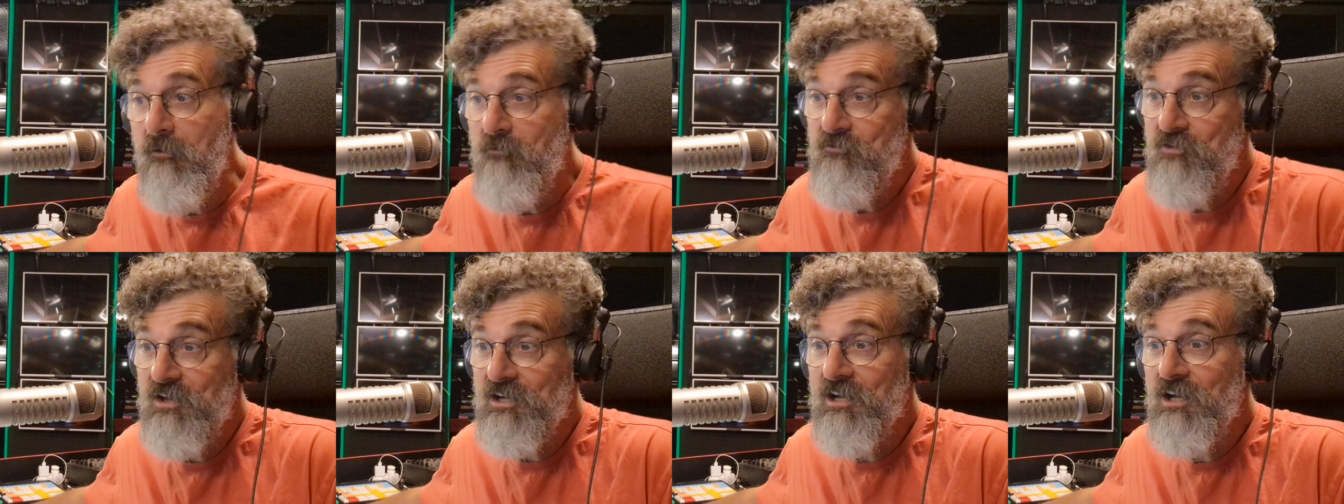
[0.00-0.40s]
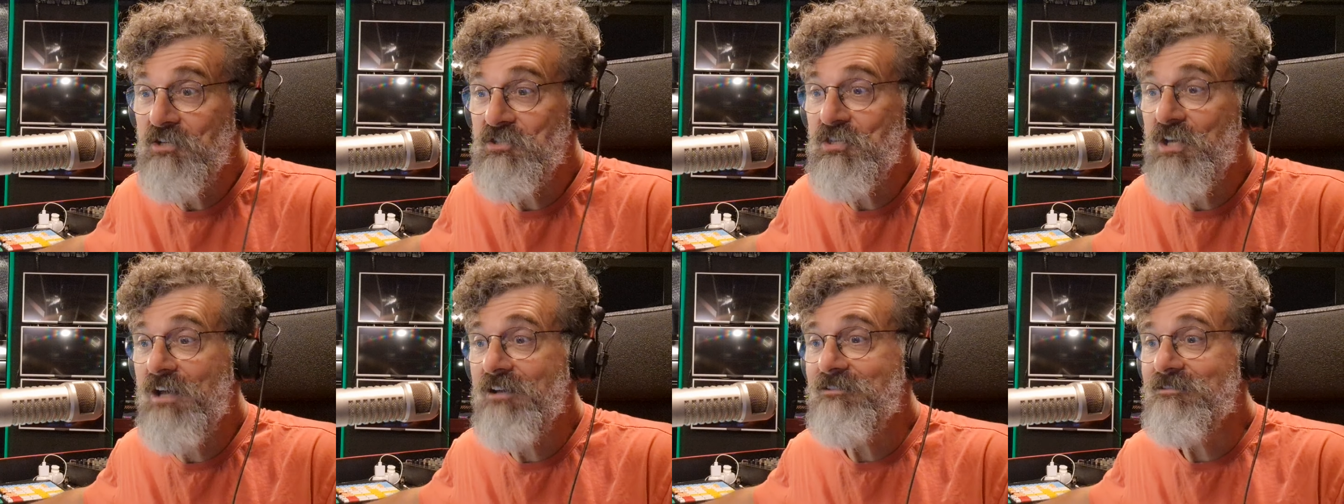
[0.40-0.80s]
ve
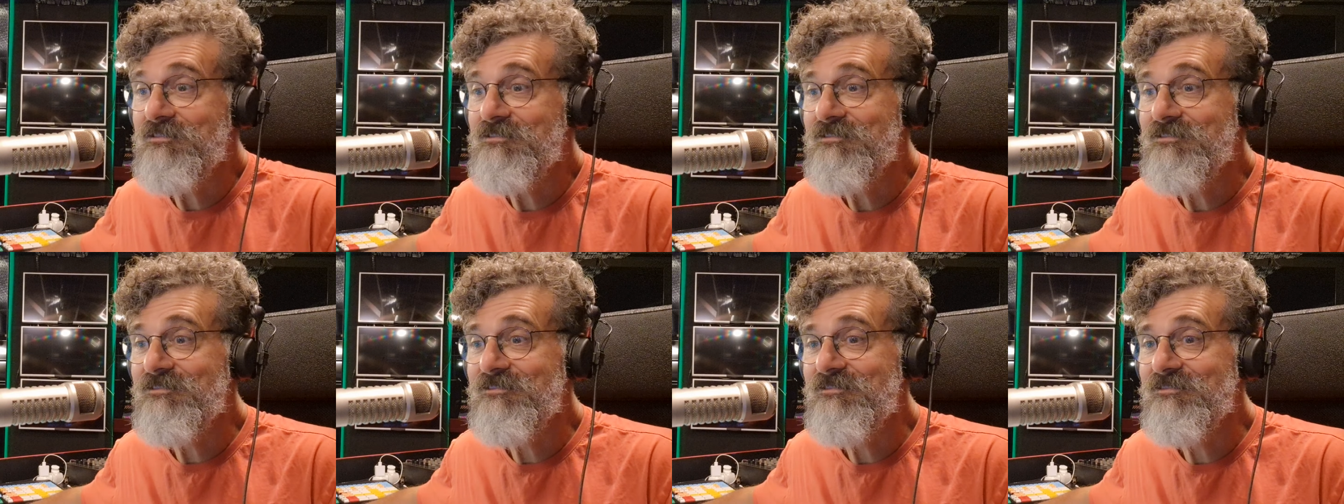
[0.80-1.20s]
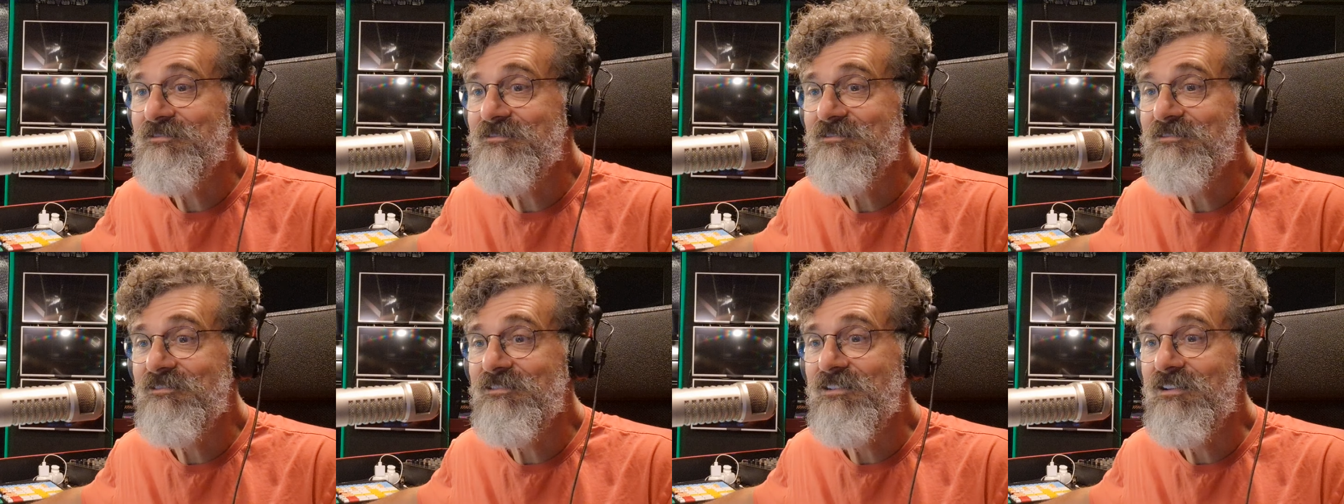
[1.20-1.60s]
kaçar.
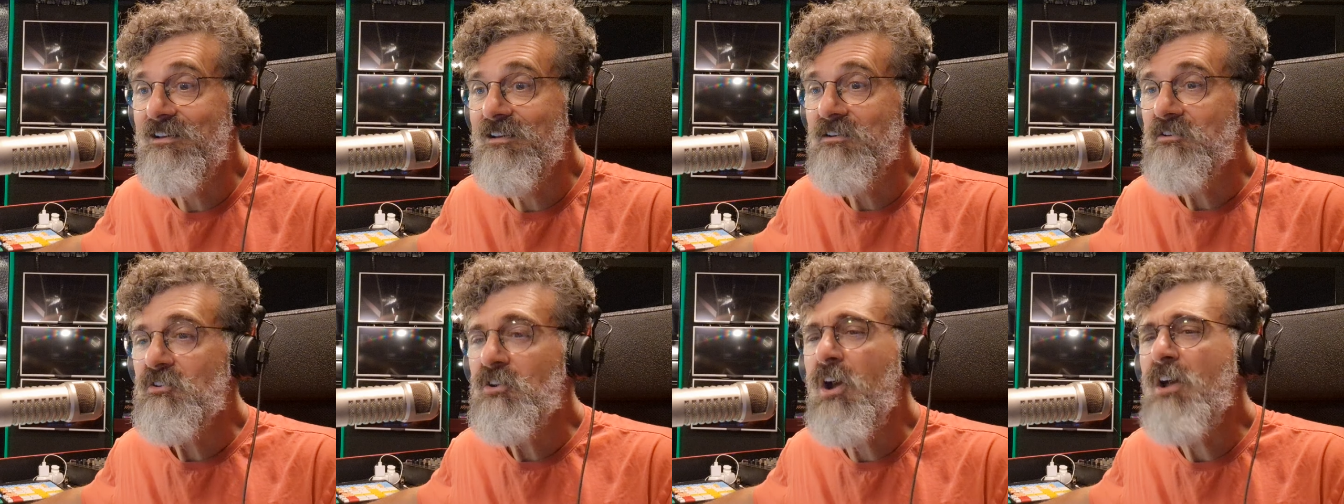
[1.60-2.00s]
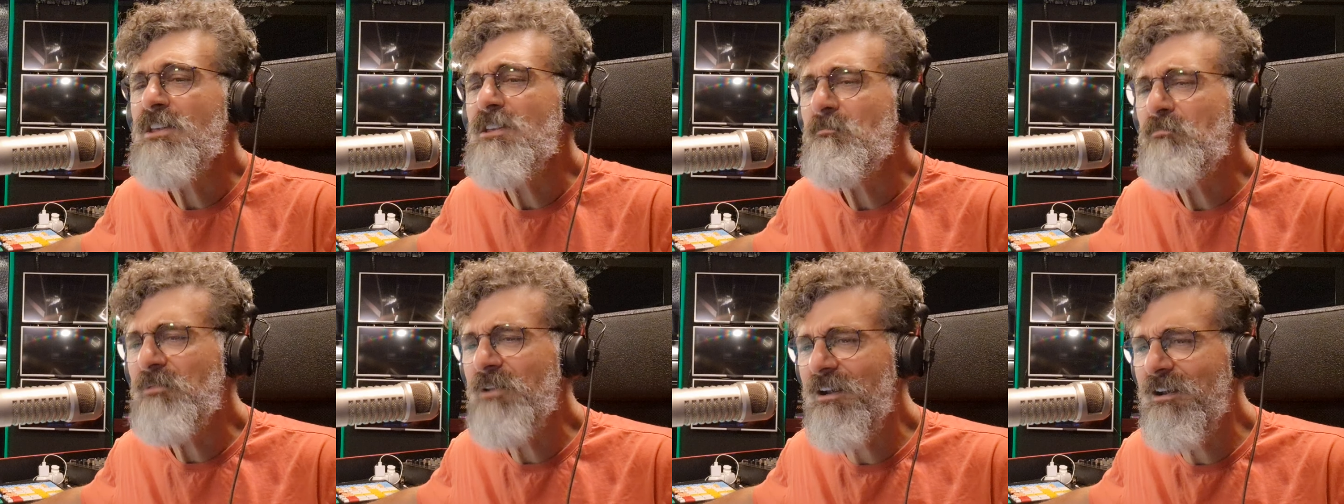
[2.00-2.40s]

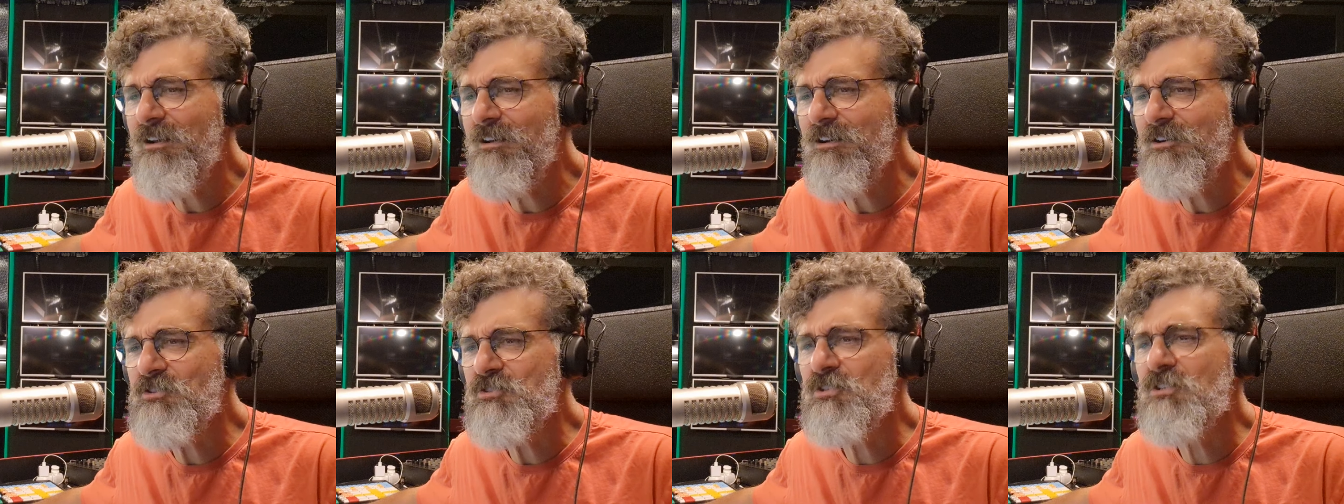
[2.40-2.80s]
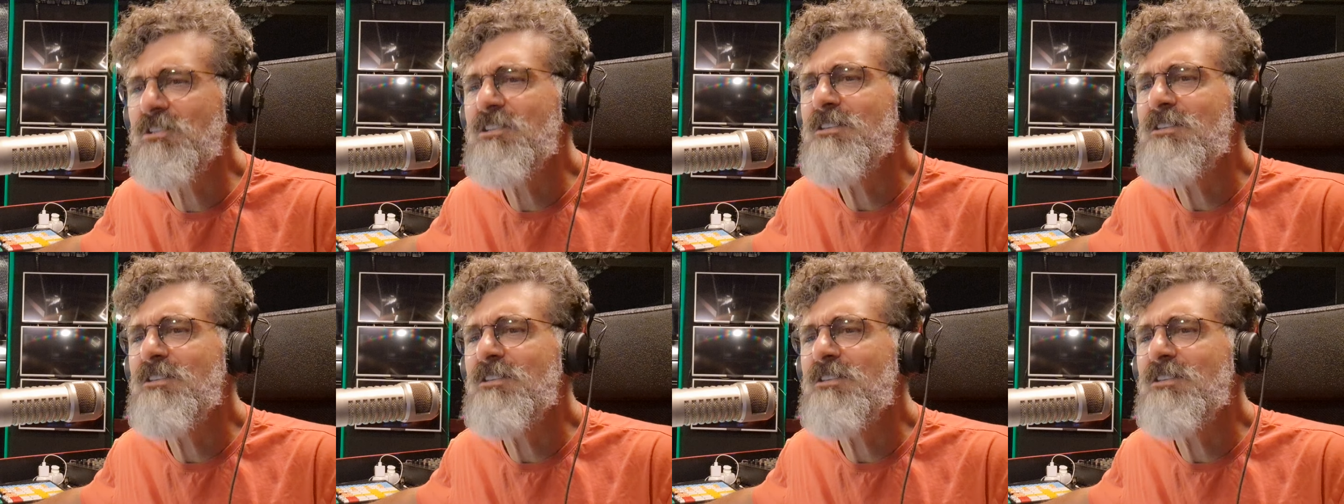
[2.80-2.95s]
Kayıplara karışır,